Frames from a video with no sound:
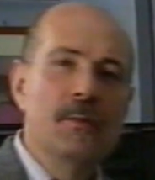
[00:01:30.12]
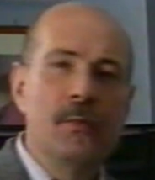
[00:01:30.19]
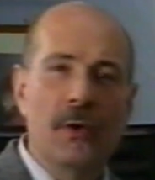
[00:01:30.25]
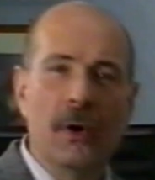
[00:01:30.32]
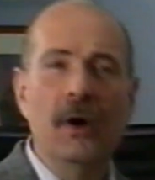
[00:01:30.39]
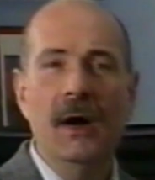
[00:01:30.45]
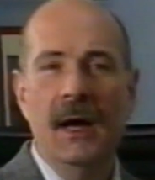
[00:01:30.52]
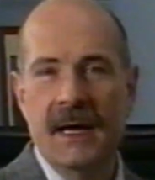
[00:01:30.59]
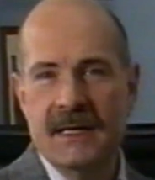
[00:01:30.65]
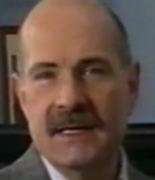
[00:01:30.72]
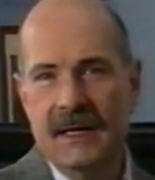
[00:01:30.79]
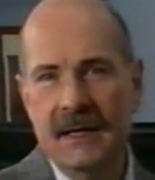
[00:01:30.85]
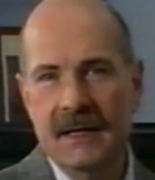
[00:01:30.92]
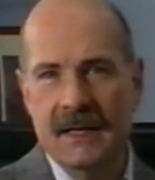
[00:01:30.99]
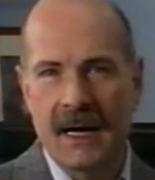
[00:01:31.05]
può
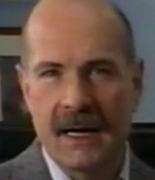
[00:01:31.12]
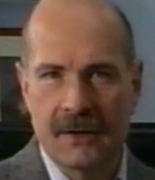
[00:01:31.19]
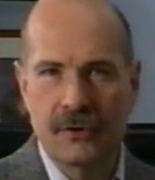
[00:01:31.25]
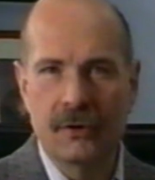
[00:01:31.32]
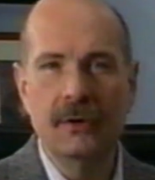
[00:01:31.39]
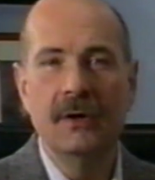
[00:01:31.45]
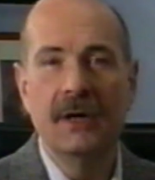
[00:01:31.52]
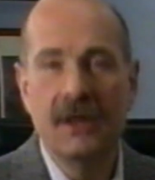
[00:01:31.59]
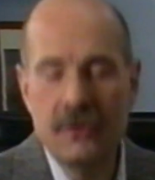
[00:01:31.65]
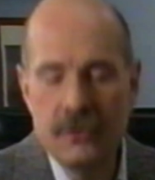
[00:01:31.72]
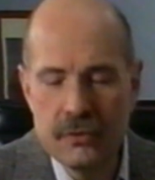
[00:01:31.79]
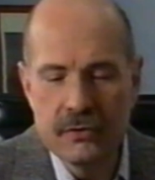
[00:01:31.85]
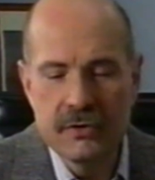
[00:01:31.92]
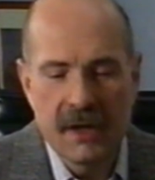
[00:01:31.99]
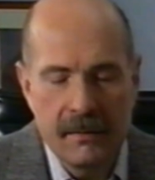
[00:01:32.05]
essere dato in
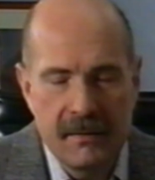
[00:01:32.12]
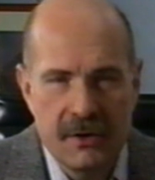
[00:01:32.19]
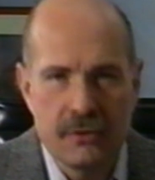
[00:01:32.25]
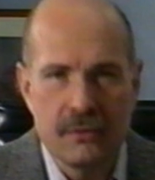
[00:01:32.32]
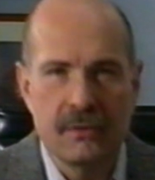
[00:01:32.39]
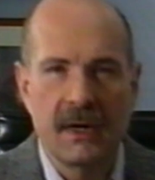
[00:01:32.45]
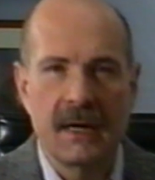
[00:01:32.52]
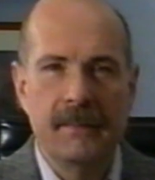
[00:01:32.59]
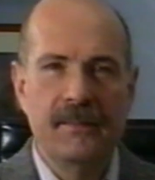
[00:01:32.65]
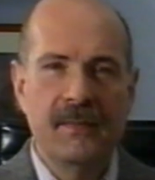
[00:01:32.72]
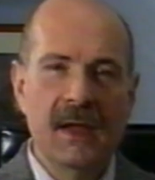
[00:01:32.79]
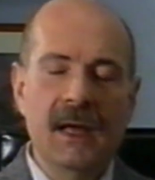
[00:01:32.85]
giusta misura.